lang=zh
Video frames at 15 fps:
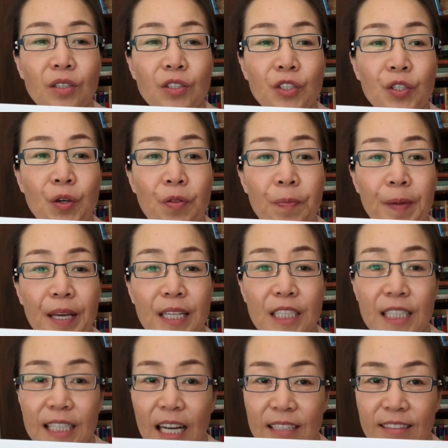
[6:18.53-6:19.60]
toothpick
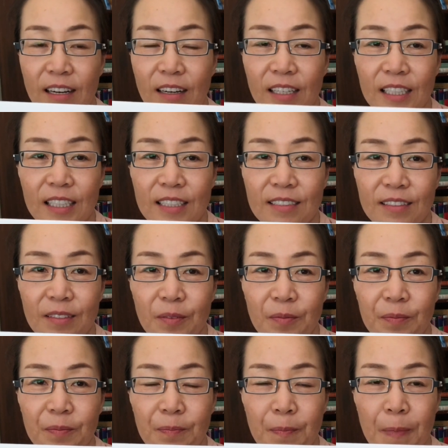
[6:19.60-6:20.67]
是牙签的意思。
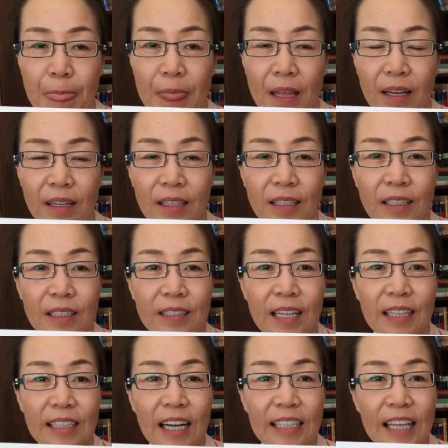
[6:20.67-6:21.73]

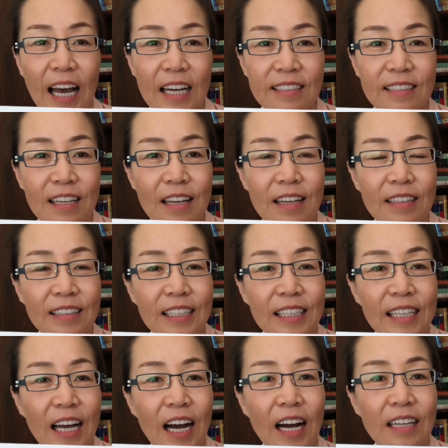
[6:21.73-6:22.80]
那拿牙线剔
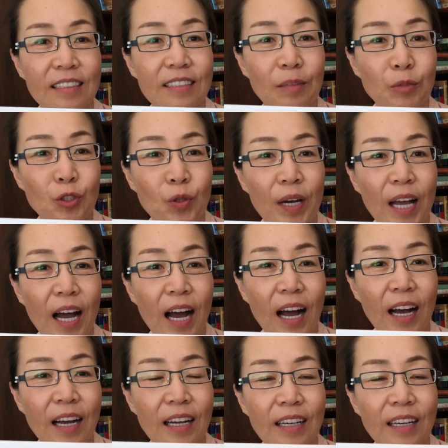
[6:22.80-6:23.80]
牙怎么说呀？